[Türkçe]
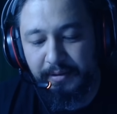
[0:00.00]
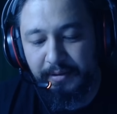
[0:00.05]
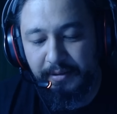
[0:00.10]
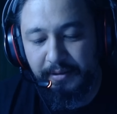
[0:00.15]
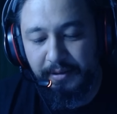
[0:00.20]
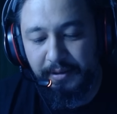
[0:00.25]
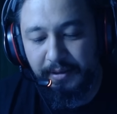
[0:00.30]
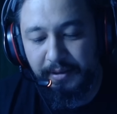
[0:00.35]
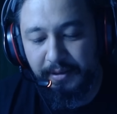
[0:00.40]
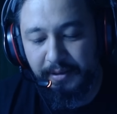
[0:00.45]
E,
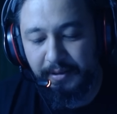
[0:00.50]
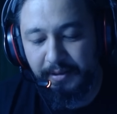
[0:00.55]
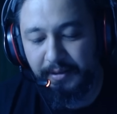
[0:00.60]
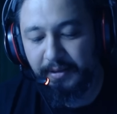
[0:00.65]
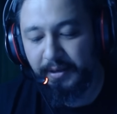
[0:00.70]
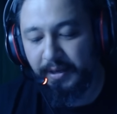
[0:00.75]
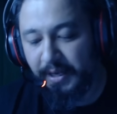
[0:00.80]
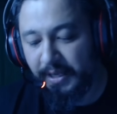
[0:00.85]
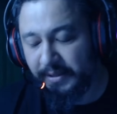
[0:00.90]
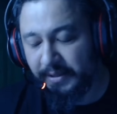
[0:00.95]

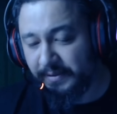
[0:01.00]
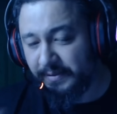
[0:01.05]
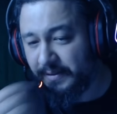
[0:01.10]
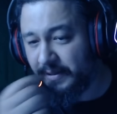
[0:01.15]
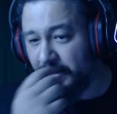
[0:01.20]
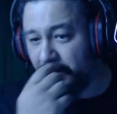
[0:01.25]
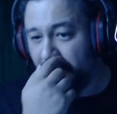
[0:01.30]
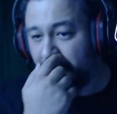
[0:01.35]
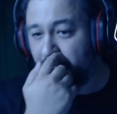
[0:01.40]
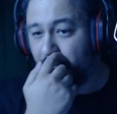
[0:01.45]

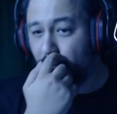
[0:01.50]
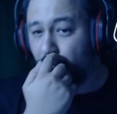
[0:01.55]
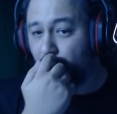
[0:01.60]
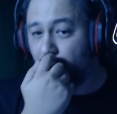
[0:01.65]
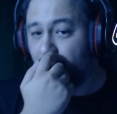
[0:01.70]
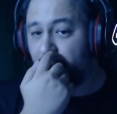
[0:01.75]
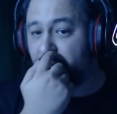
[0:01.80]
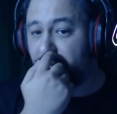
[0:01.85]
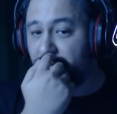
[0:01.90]
hatta bu konuda